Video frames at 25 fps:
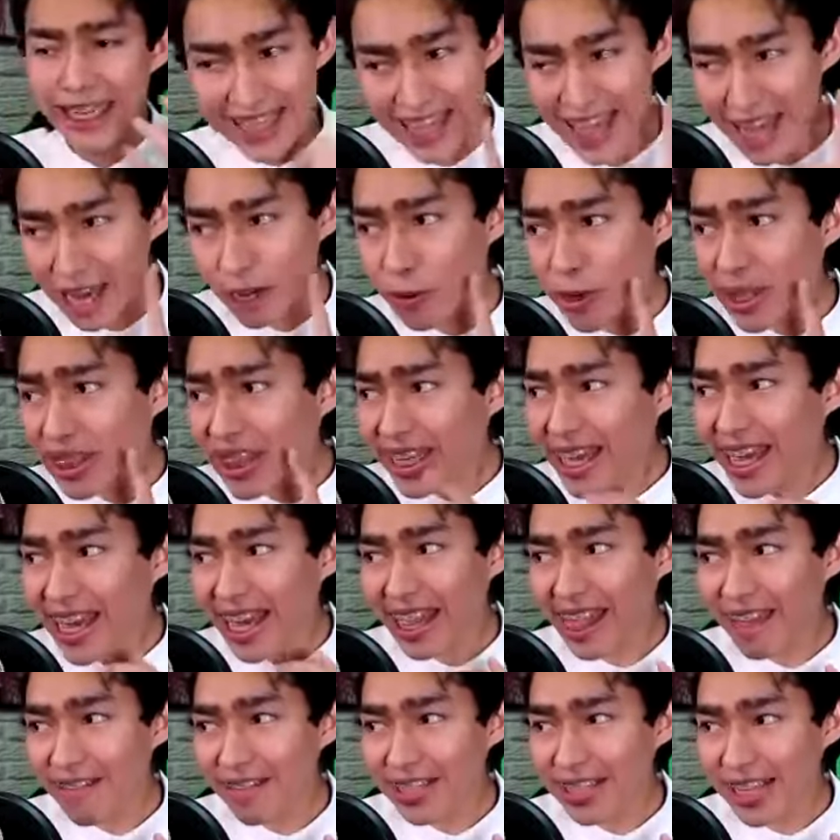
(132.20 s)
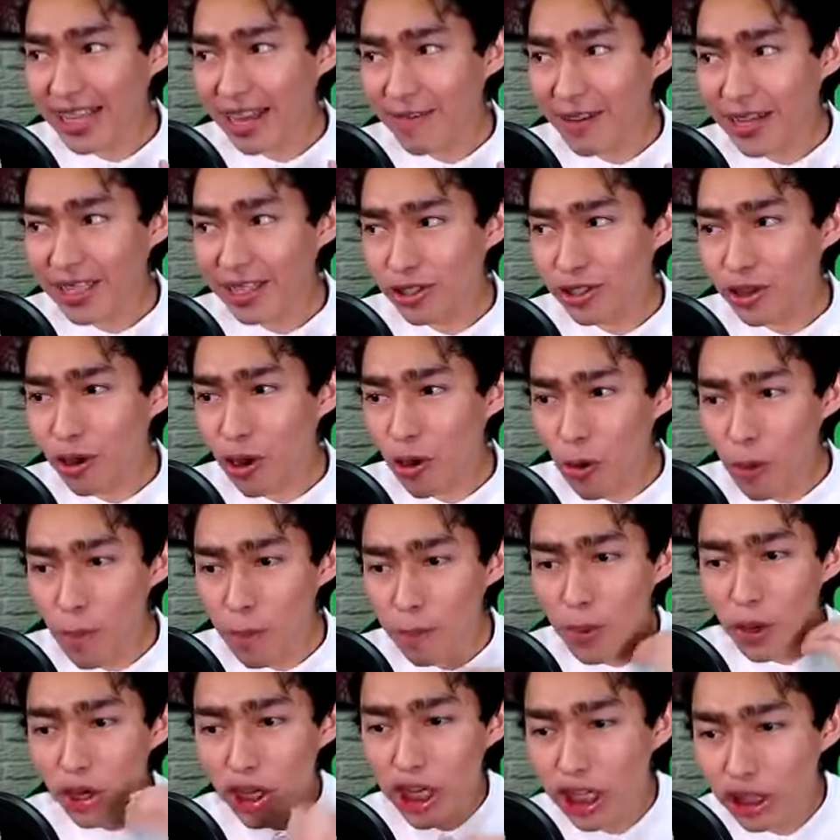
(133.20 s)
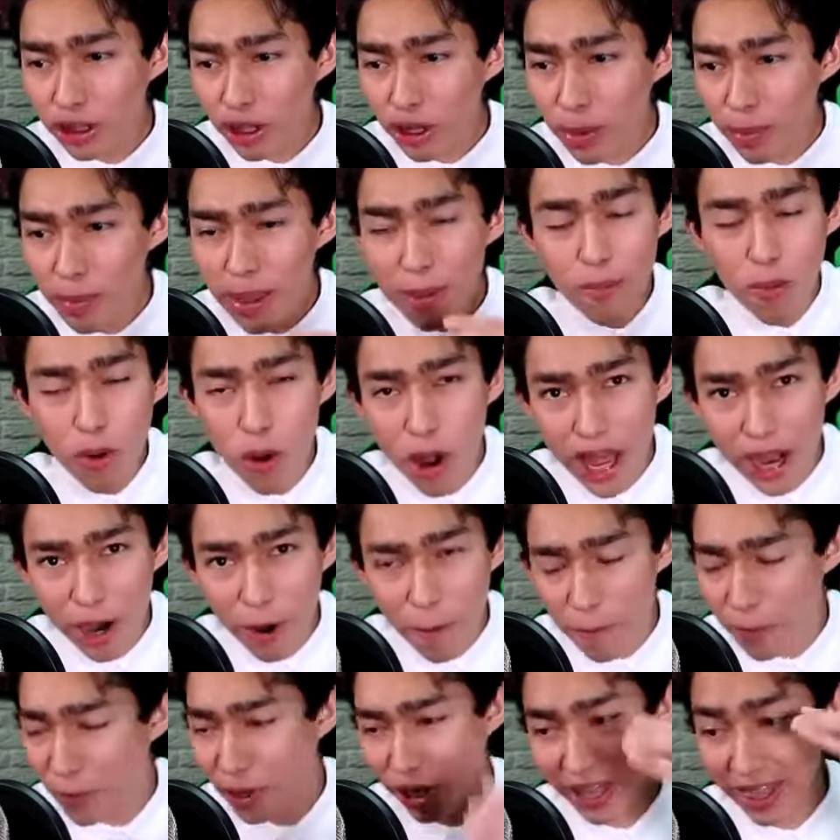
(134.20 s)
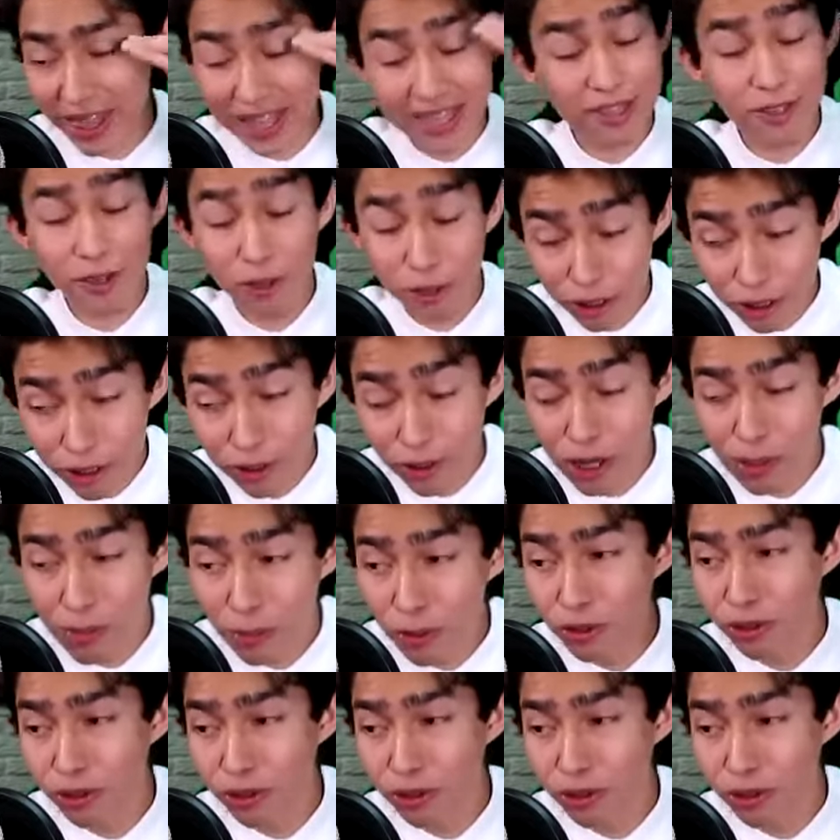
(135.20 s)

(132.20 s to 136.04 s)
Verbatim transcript: ¿Se dan cuenta que cada vez que avanzo un poquito me muero porque desconozco el